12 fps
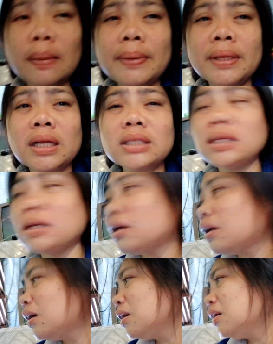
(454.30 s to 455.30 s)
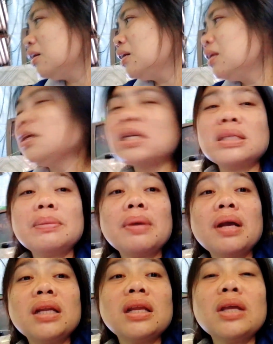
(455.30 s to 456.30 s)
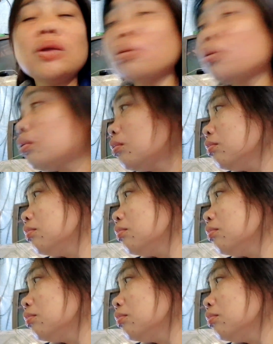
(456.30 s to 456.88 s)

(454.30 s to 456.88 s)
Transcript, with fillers: namin kasi hindi kasi maganda yung